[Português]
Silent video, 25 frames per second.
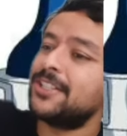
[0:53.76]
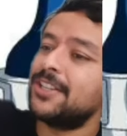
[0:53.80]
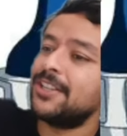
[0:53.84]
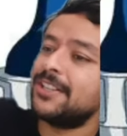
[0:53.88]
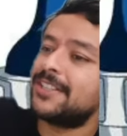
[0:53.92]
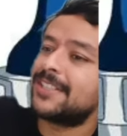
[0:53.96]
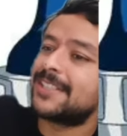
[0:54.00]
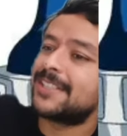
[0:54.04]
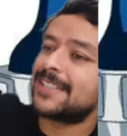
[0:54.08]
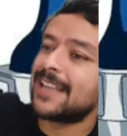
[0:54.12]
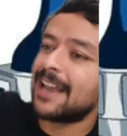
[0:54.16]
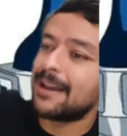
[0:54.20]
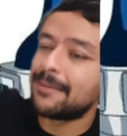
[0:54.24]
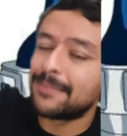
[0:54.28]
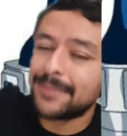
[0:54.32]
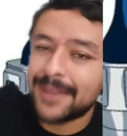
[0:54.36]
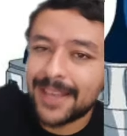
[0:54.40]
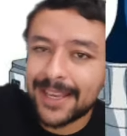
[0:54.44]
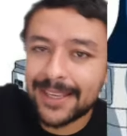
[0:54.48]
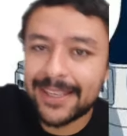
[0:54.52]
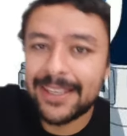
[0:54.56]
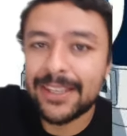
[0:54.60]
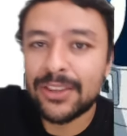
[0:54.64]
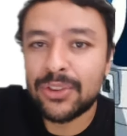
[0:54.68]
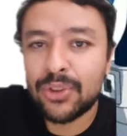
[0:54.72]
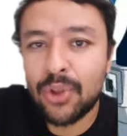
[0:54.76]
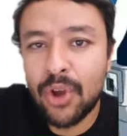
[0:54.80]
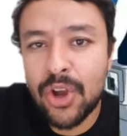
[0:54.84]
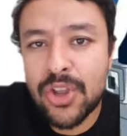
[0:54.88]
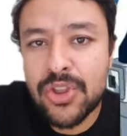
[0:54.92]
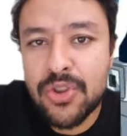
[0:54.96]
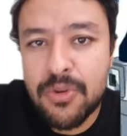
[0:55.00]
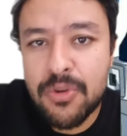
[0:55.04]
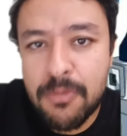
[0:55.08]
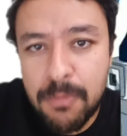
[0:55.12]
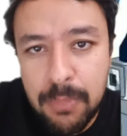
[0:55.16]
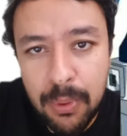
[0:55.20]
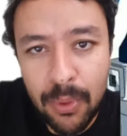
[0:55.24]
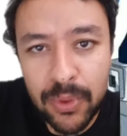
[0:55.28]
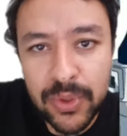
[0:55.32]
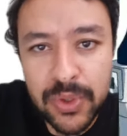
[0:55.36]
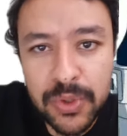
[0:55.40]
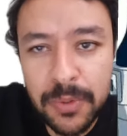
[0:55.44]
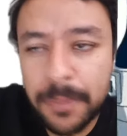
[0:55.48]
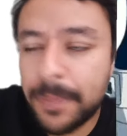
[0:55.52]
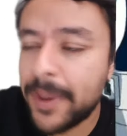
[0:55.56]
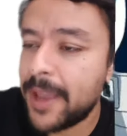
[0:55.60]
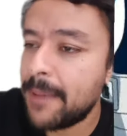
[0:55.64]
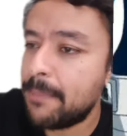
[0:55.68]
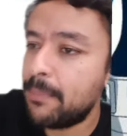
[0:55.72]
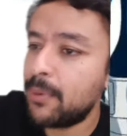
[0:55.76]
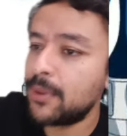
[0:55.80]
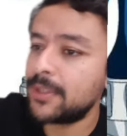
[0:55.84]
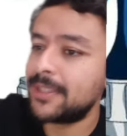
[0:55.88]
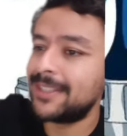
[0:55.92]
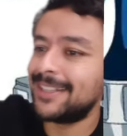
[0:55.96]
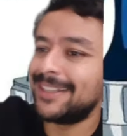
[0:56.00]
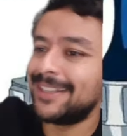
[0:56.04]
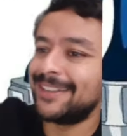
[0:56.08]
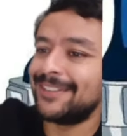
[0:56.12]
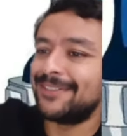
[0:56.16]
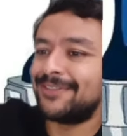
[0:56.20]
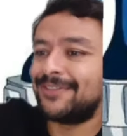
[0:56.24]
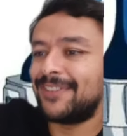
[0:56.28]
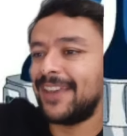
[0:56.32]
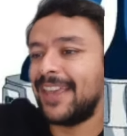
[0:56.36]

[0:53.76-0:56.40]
a gente sabe, né, que todo bom superpoder